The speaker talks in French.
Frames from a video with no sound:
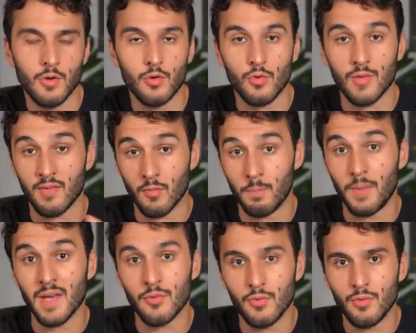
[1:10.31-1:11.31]
nous avons
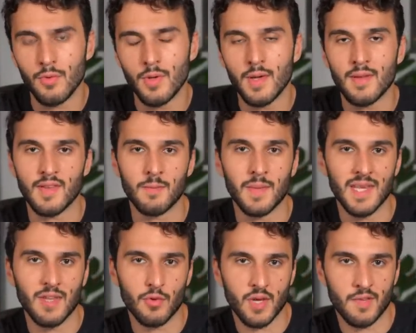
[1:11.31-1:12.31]
perdu cette
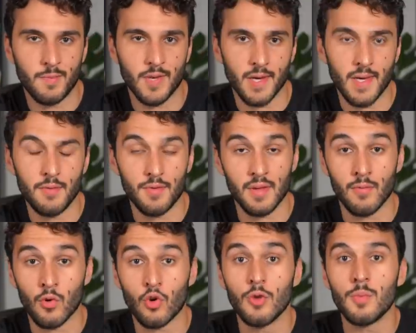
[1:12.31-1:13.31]
manière de respirer et nous
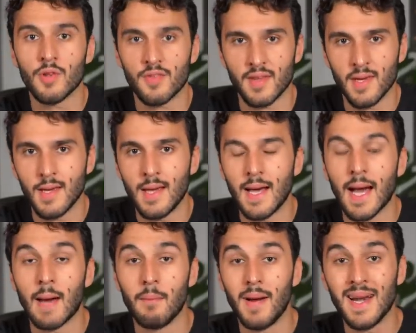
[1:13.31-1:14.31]
avons commencé
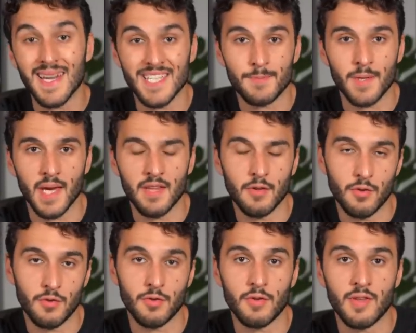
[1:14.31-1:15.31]
à mal respirer dans
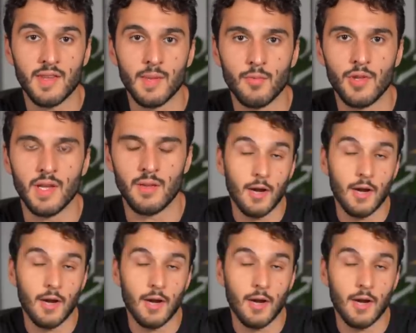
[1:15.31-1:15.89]
notre société moderne.